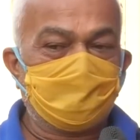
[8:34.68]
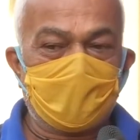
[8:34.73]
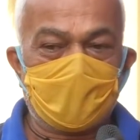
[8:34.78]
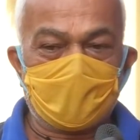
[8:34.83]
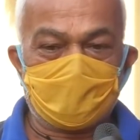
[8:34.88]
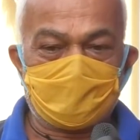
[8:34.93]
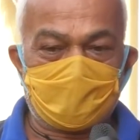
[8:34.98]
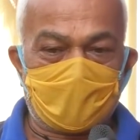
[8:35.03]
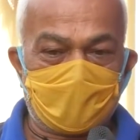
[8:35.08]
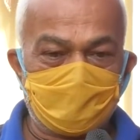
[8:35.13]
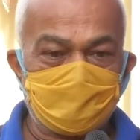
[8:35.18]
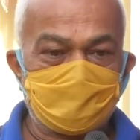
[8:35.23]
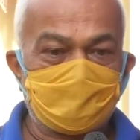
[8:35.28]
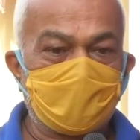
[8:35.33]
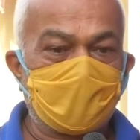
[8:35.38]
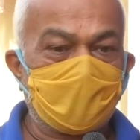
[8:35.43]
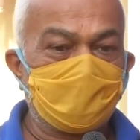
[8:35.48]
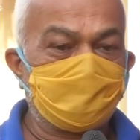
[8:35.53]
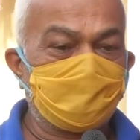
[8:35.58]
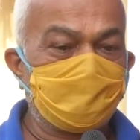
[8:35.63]

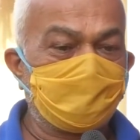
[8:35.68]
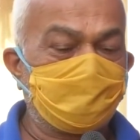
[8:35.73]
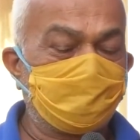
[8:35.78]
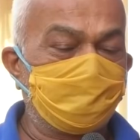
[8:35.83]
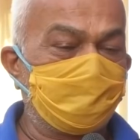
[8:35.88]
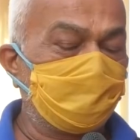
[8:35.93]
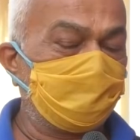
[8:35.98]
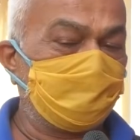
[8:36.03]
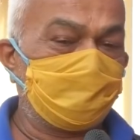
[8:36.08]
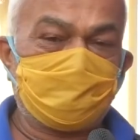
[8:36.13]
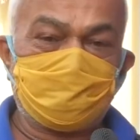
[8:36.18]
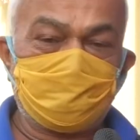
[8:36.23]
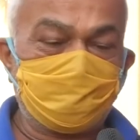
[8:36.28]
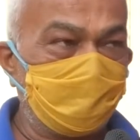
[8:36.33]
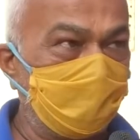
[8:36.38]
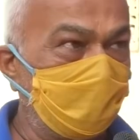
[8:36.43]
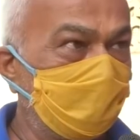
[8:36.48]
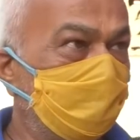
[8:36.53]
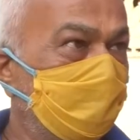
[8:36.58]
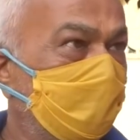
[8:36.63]
राजस्थान से
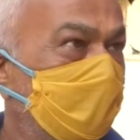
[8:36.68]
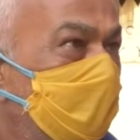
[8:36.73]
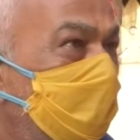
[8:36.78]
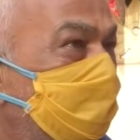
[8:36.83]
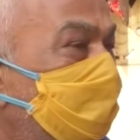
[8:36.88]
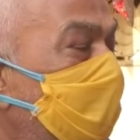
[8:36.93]
जुड़ी हुई है